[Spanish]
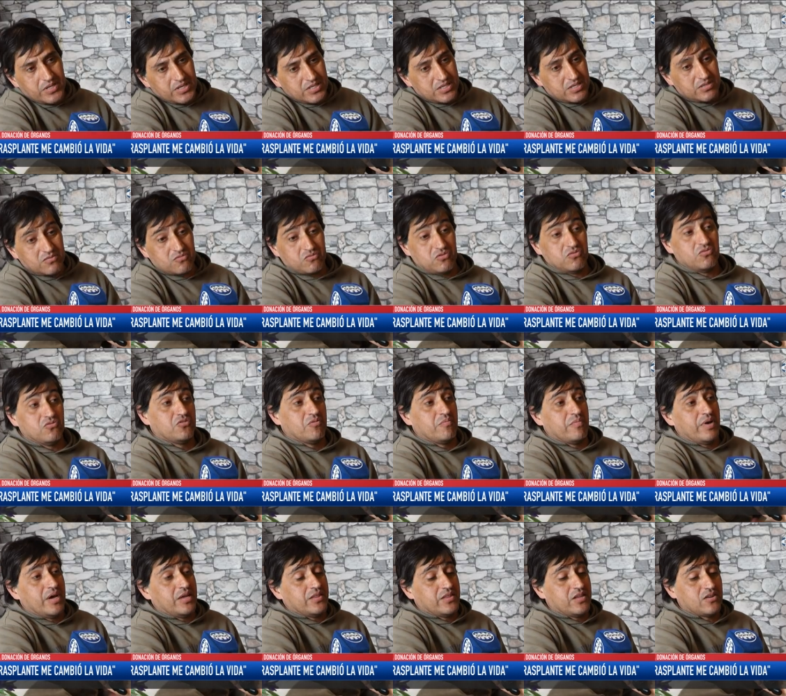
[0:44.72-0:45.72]
dicen, cuando yo
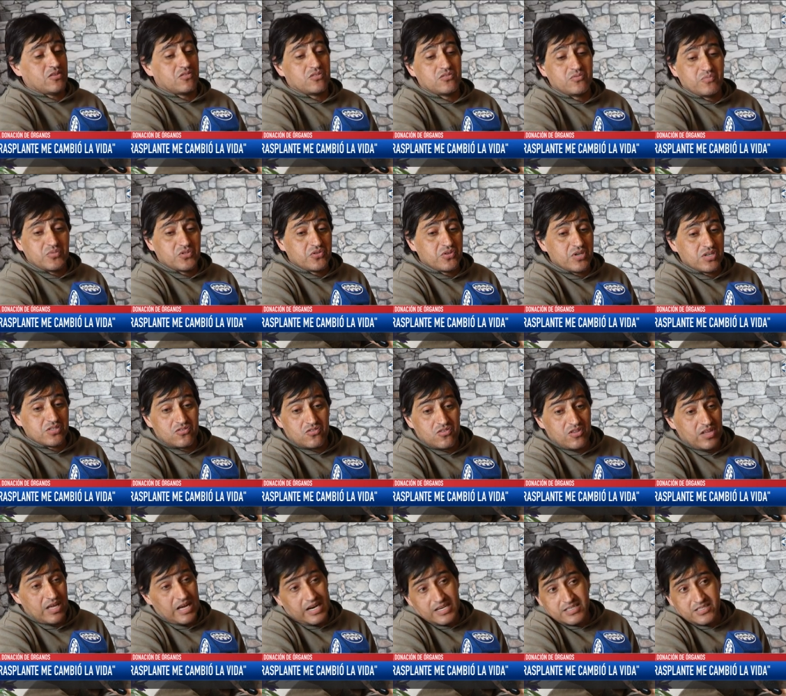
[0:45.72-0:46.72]
me entero, cuando me estoy haciendo
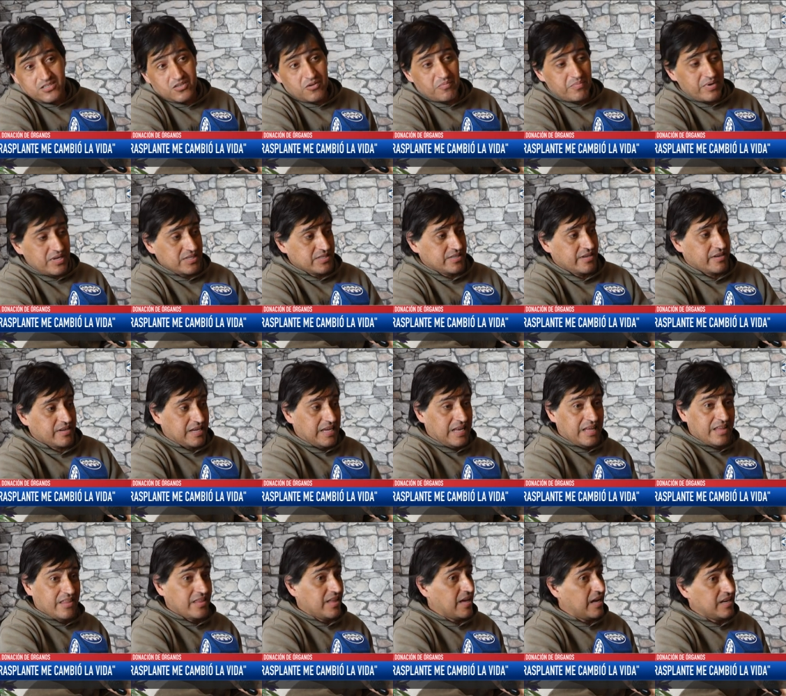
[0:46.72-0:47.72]
diálisis, yo pensé que
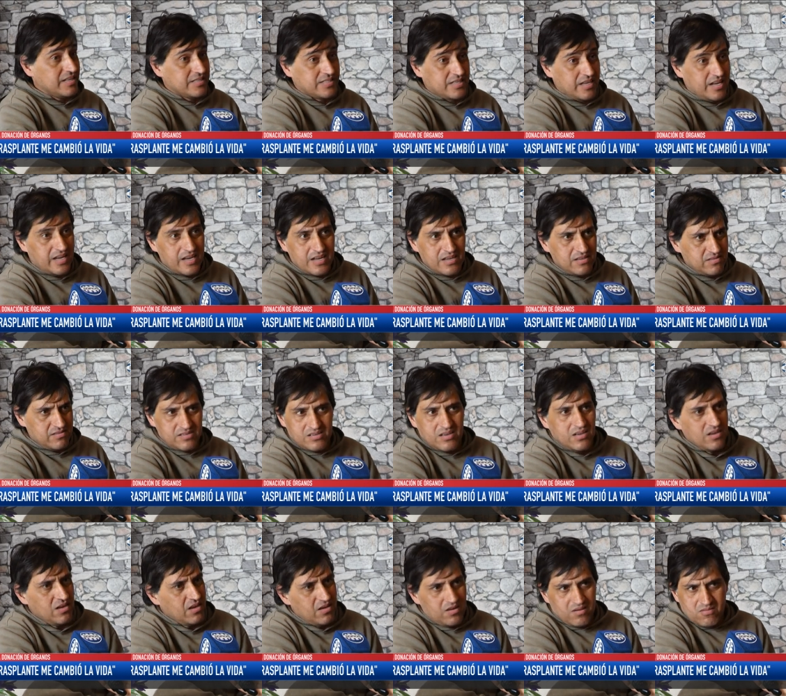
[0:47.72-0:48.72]
la diálisis era
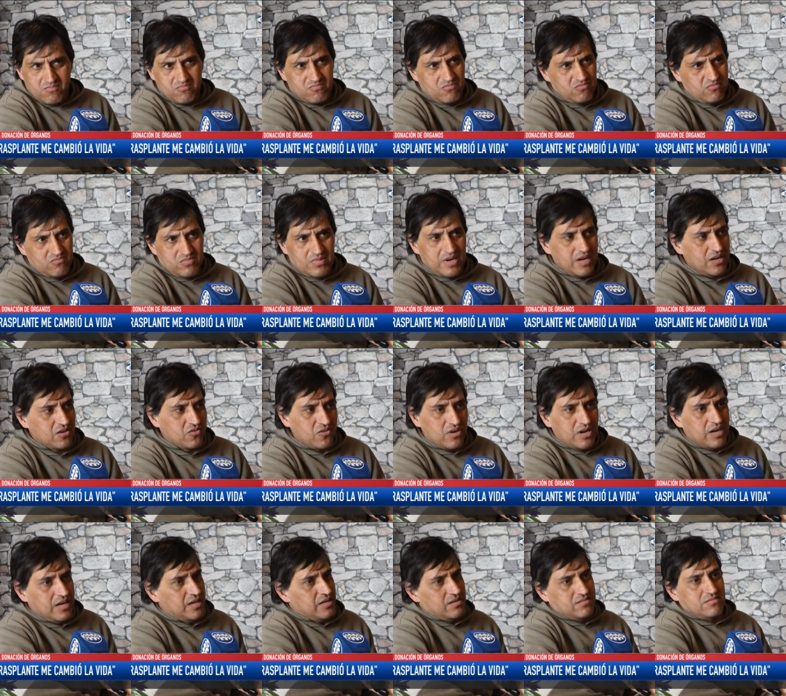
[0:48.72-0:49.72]
algo,
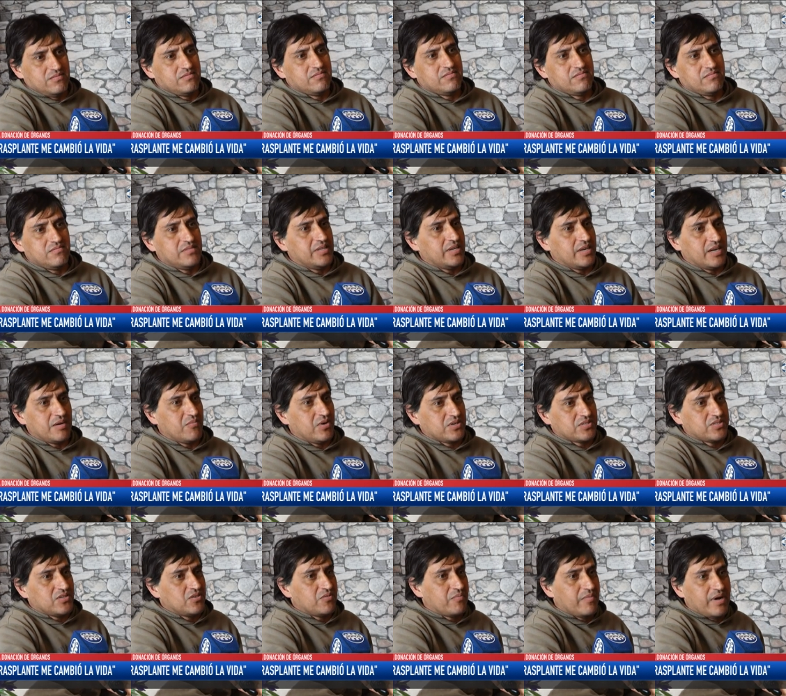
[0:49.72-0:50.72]
digamos
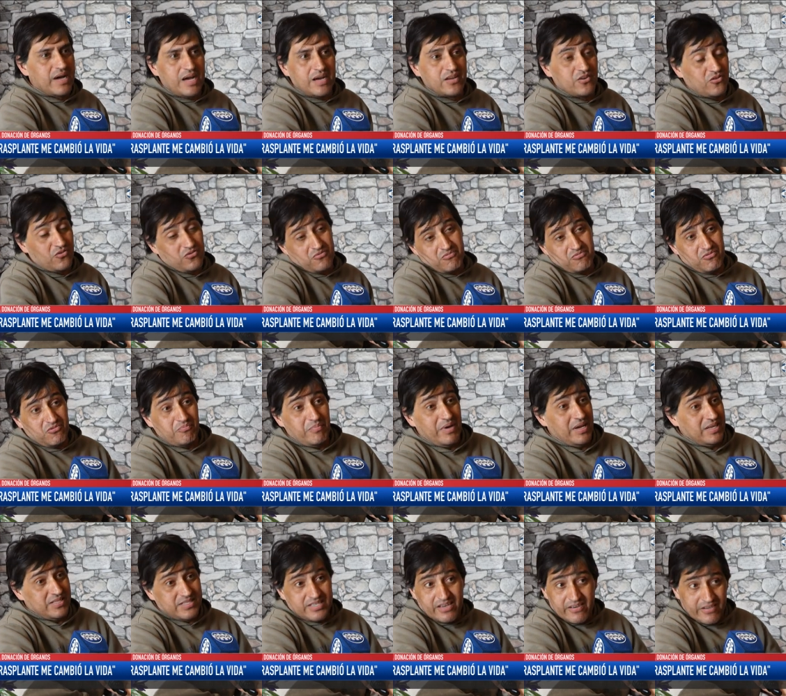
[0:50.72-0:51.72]
así, más, No
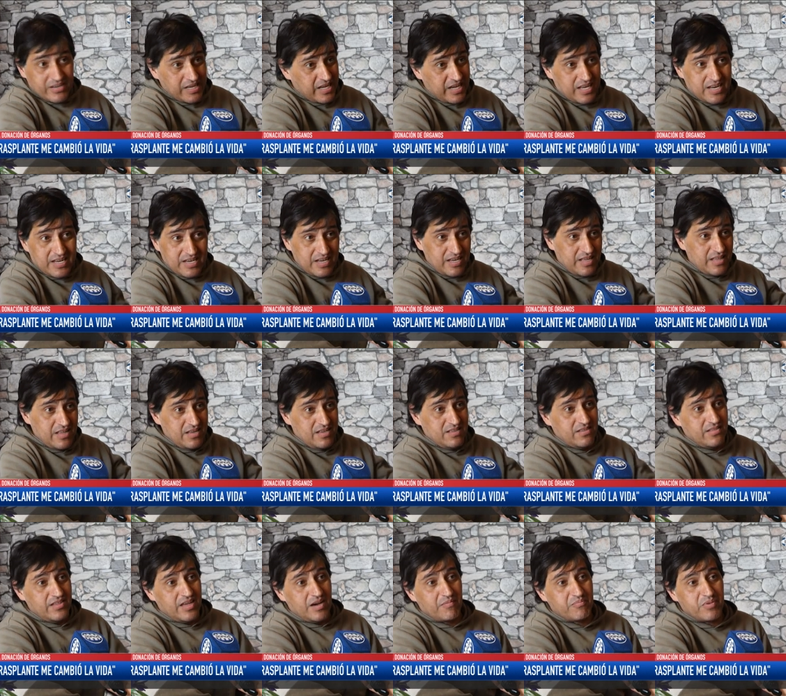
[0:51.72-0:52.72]
pensaba que era...
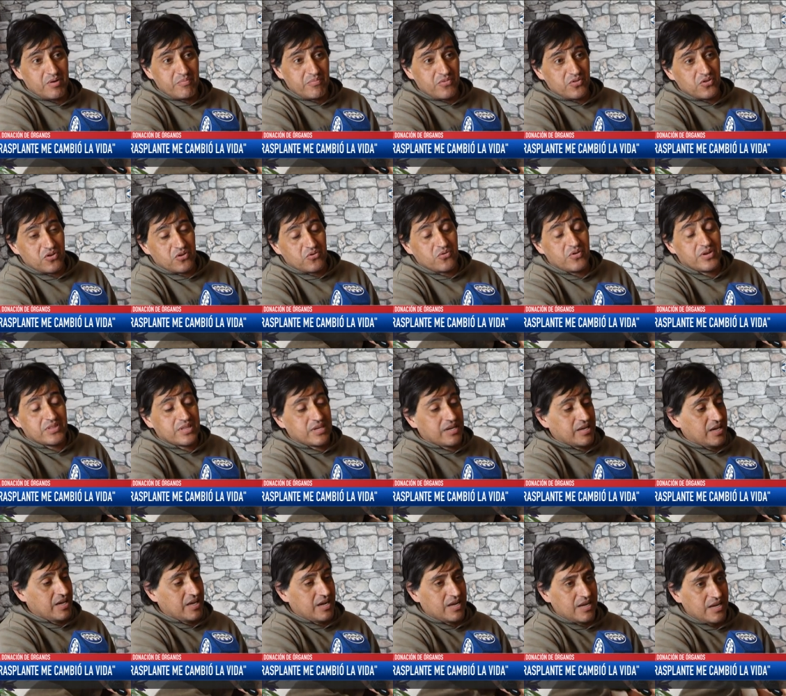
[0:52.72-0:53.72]
Después me di cuenta
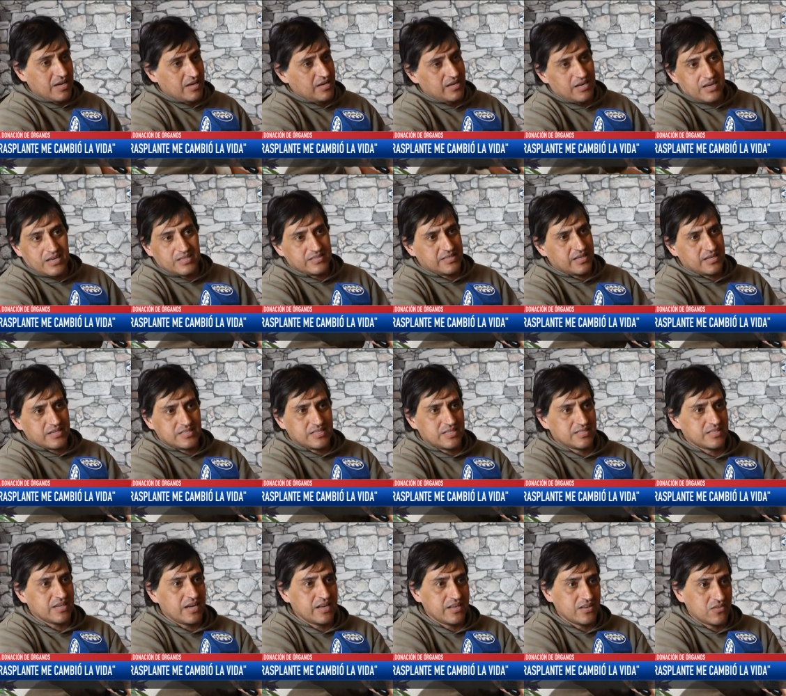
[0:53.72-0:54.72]
que era hasta que te
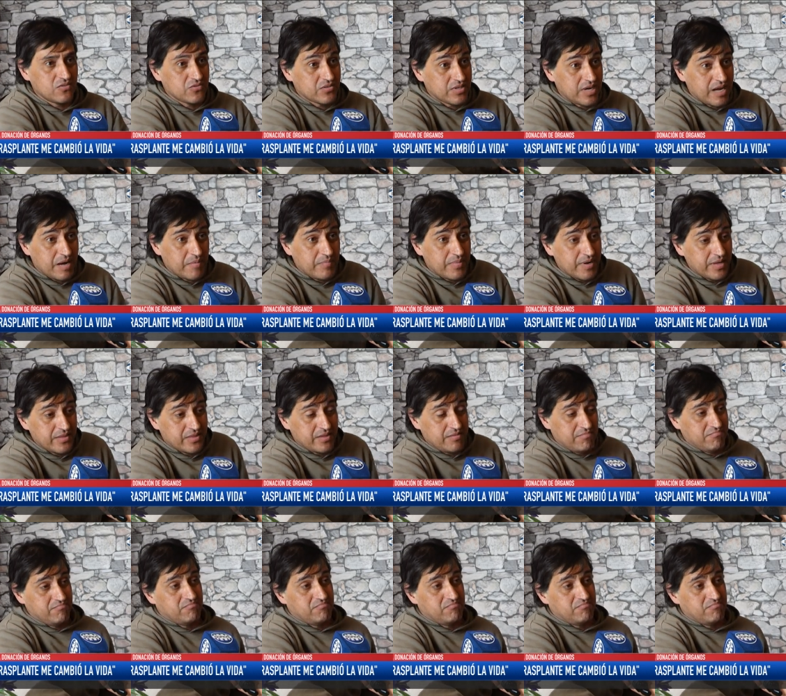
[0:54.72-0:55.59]
saliera un trasplante.